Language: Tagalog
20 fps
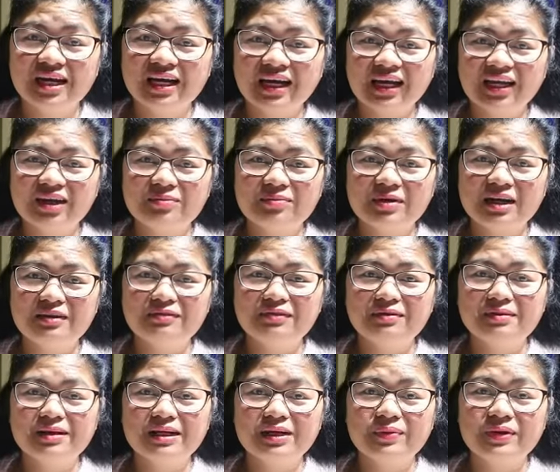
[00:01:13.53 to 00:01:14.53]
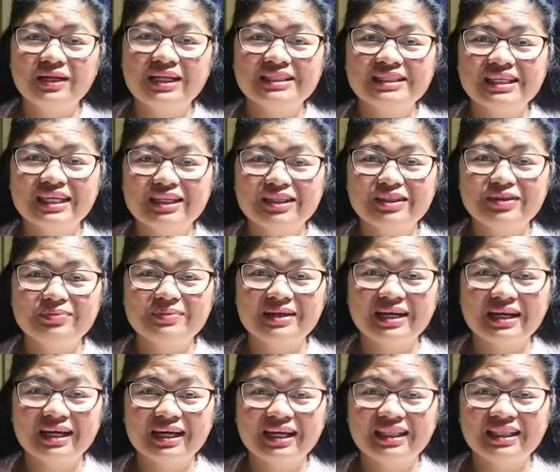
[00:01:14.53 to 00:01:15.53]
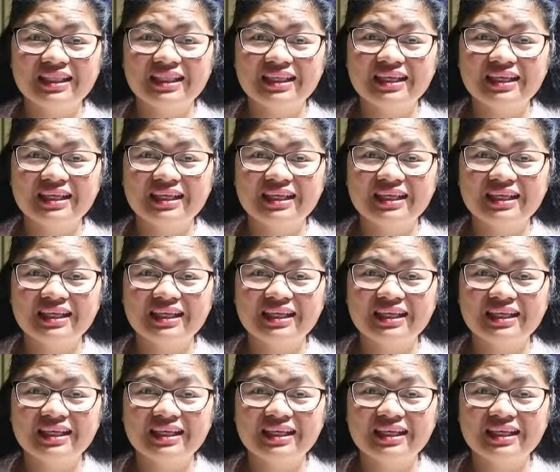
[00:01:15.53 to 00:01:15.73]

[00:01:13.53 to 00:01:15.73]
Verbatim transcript: Kaya yung mga afam na nawala sa inyo, bakit?